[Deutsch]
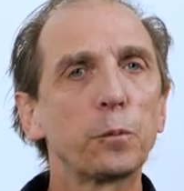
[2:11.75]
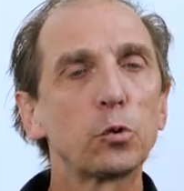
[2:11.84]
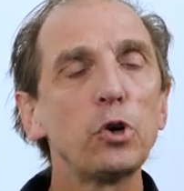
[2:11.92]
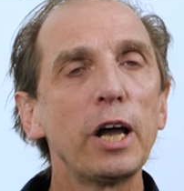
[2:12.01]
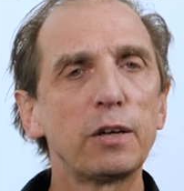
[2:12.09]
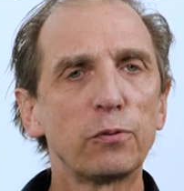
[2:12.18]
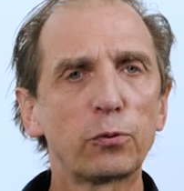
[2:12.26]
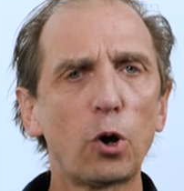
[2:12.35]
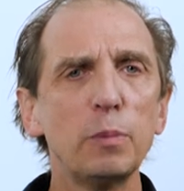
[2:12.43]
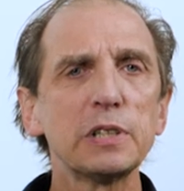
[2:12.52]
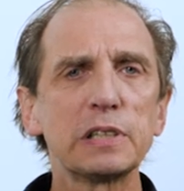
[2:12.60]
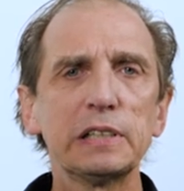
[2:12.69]
Creative
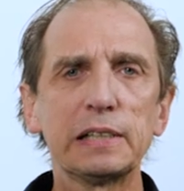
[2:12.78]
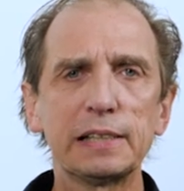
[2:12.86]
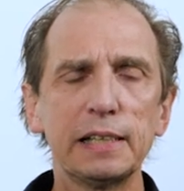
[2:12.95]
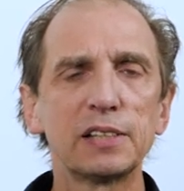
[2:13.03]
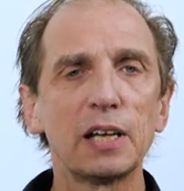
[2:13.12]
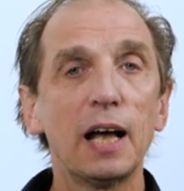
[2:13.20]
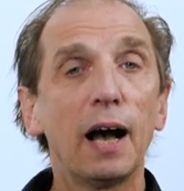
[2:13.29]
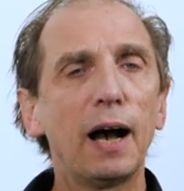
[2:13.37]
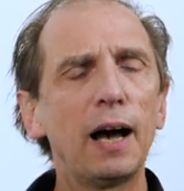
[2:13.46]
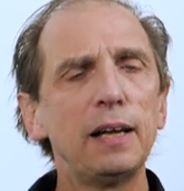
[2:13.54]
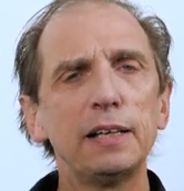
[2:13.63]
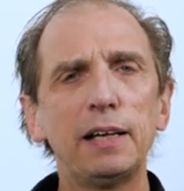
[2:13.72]
Commons Lizenz
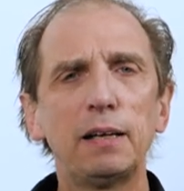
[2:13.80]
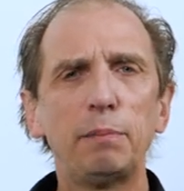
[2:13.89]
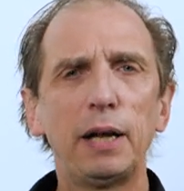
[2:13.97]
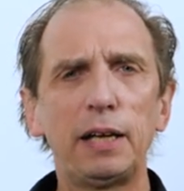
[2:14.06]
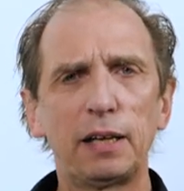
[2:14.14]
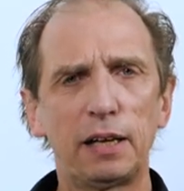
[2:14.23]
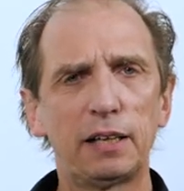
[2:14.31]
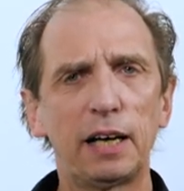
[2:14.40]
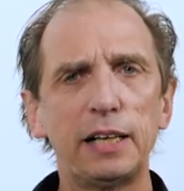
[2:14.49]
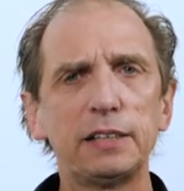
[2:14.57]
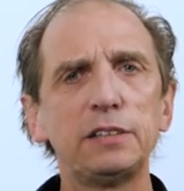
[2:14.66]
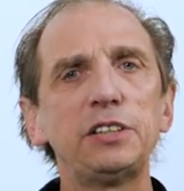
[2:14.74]
alle Elemente
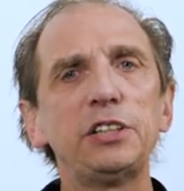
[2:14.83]
enthalten,